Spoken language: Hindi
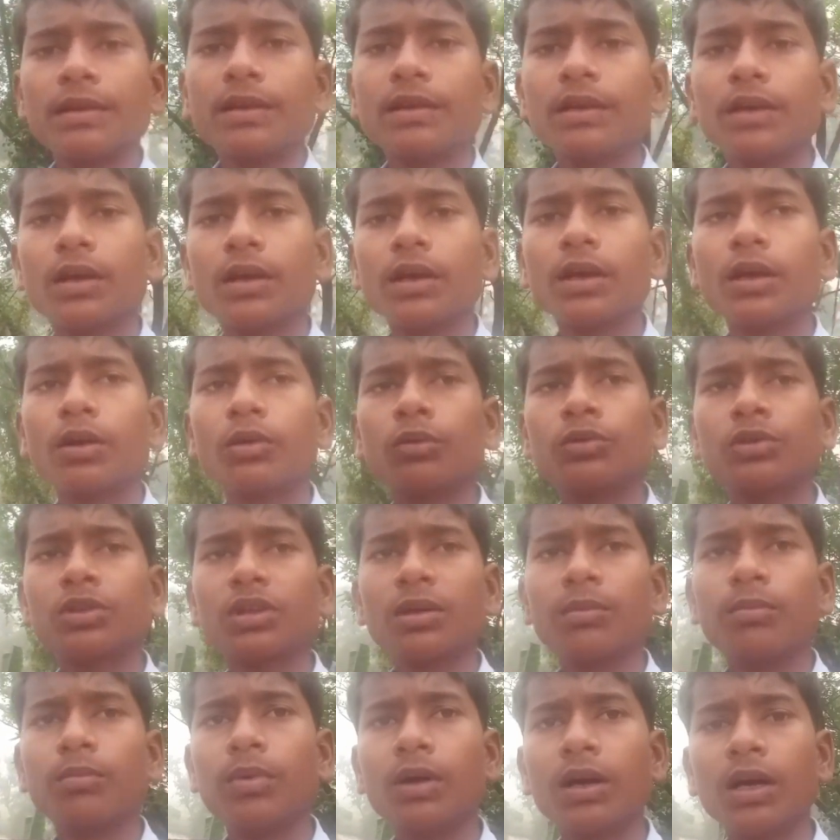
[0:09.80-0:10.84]
ठीक है
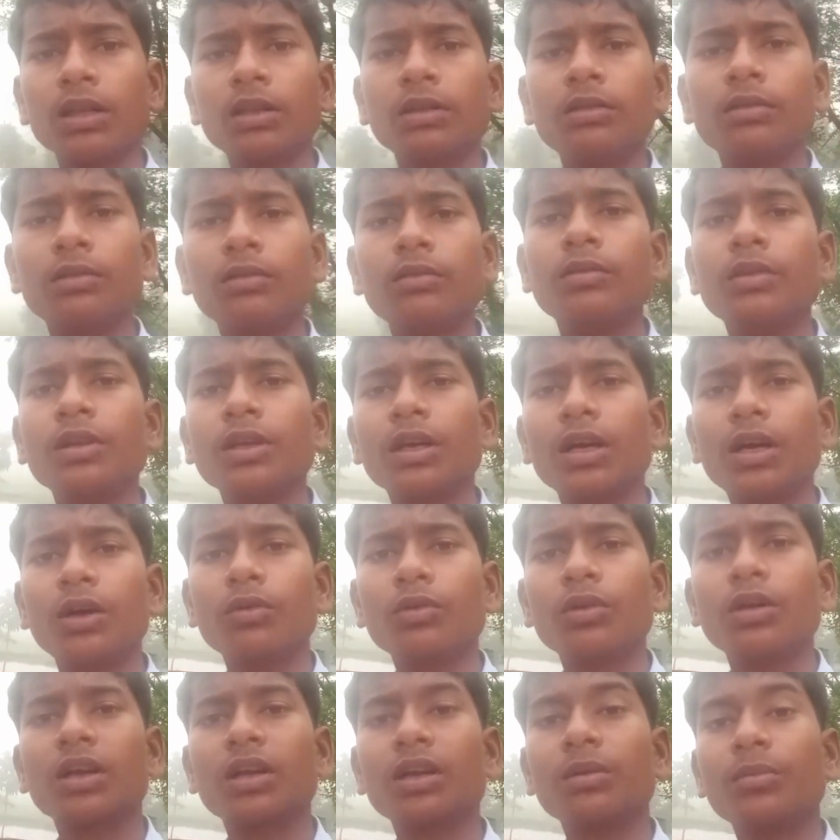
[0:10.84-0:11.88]
उसके बाद
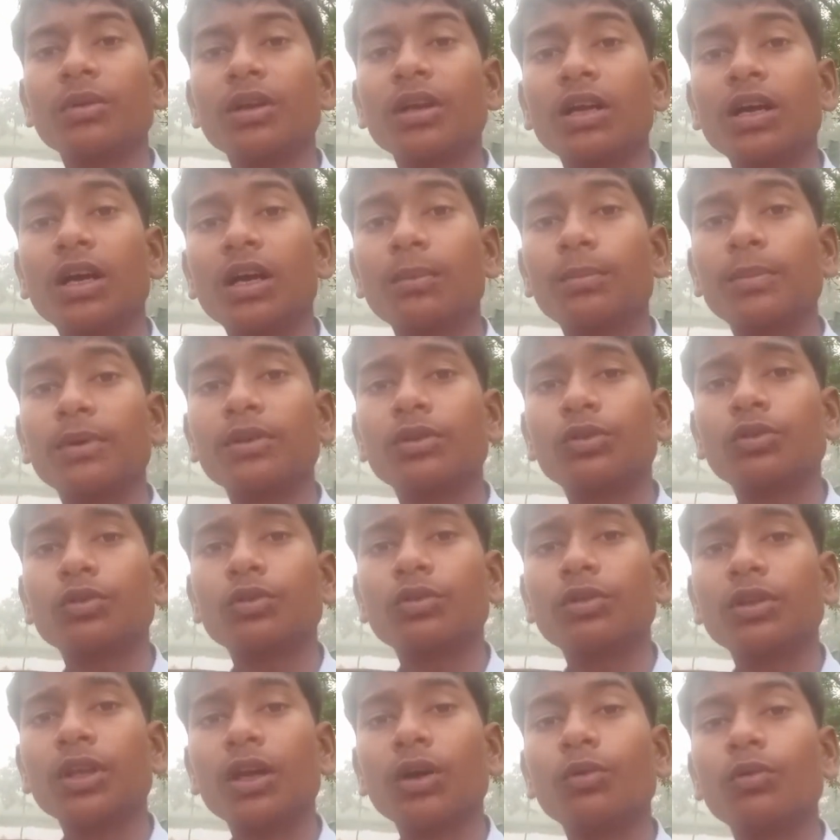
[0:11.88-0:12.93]
दिखाऊंगा कि मैं कहाँ पर
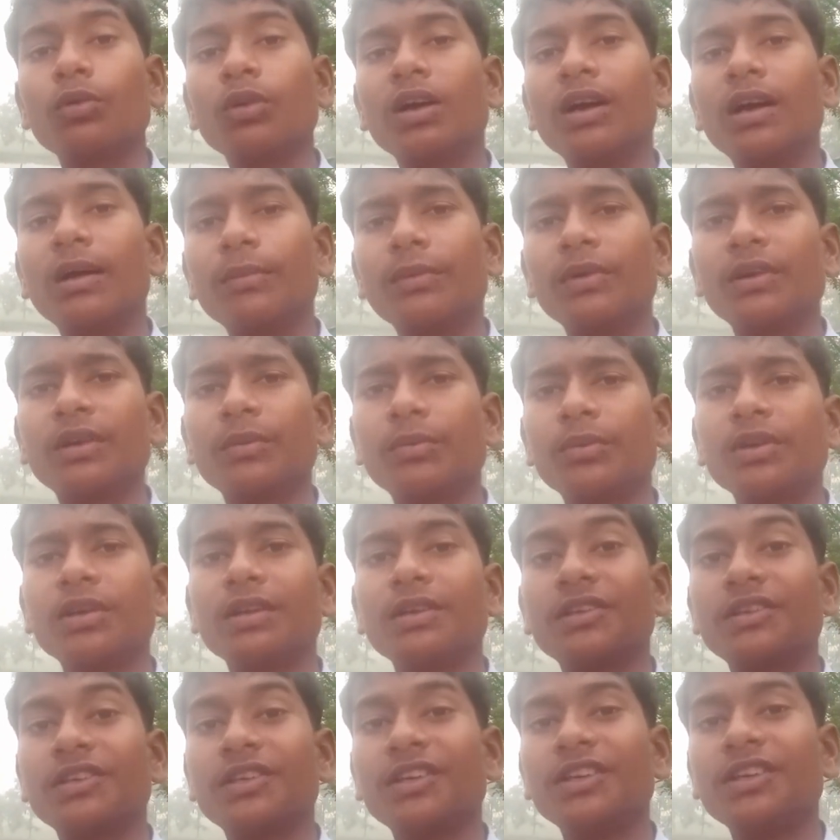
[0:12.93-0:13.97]
सोता हूँ कहाँ पर
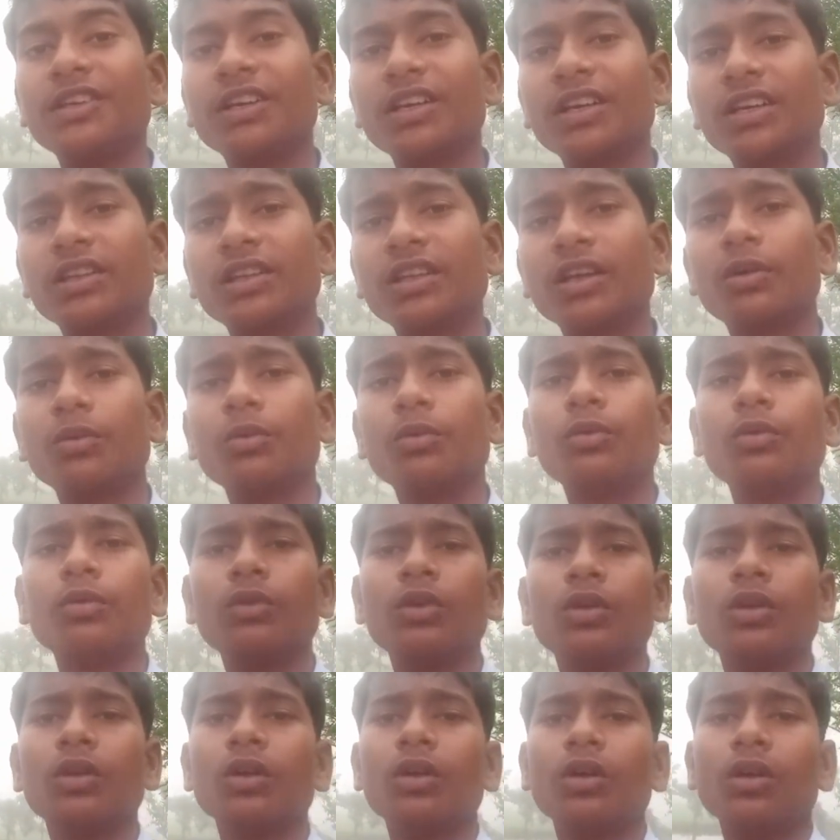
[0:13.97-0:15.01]
अपनी स्टडी करता हूँ
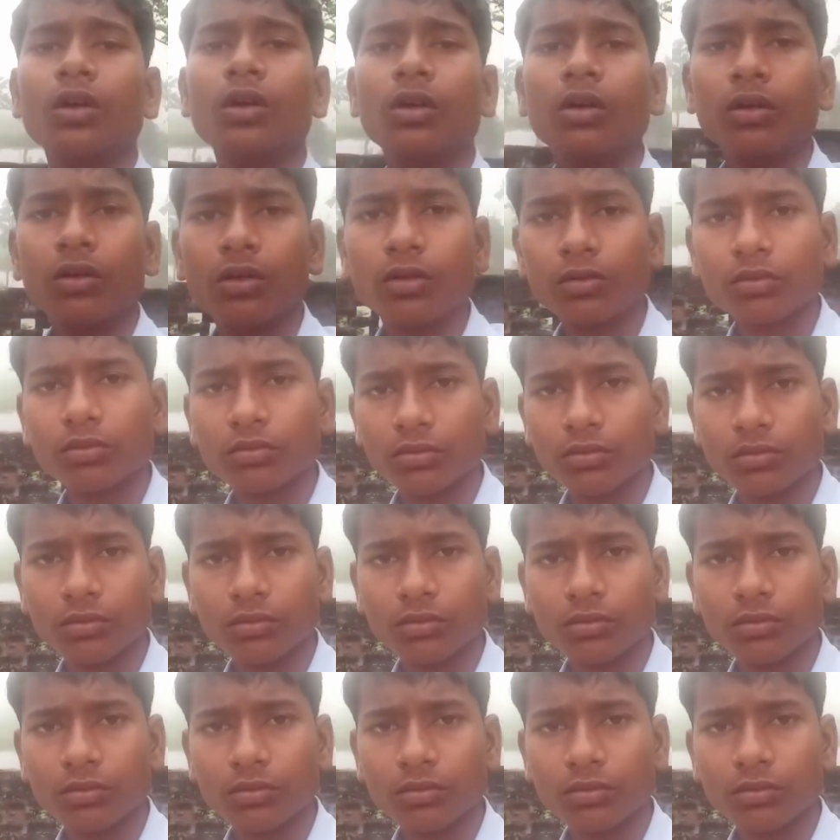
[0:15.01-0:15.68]
और